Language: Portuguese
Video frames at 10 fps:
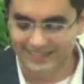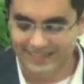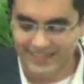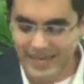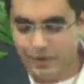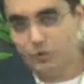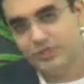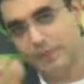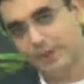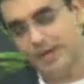E em
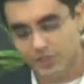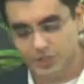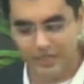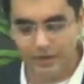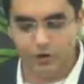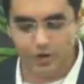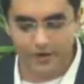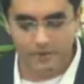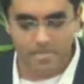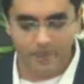contrapartida,
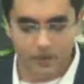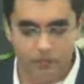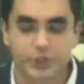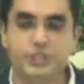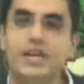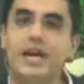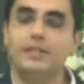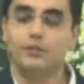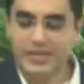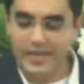agora, o
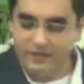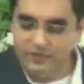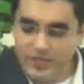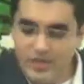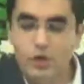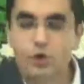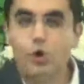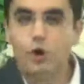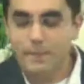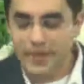Estado deve
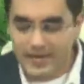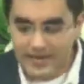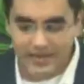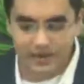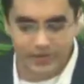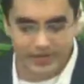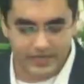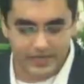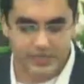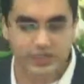cooperar com a
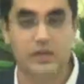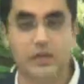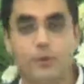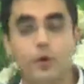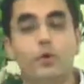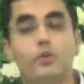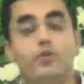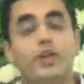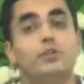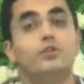igreja,
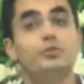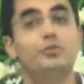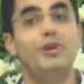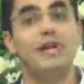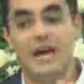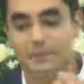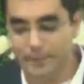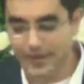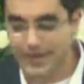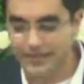promovendo a
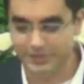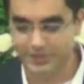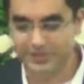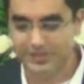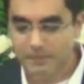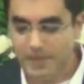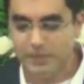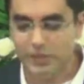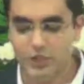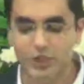paz
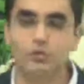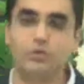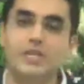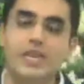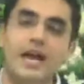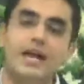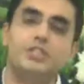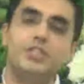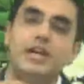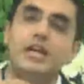permitindo que
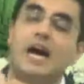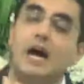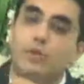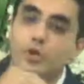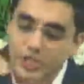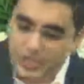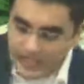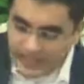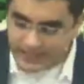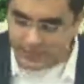haja
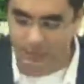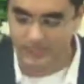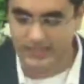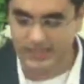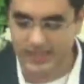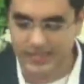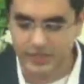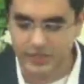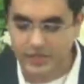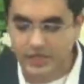harmonia na
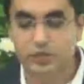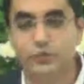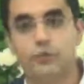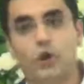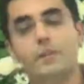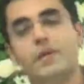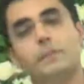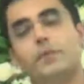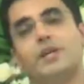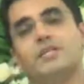sociedade, de forma que,
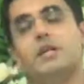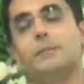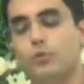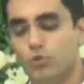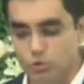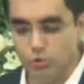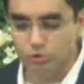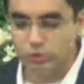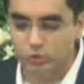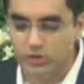por exemplo, o
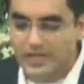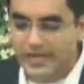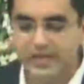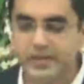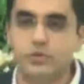culto ele não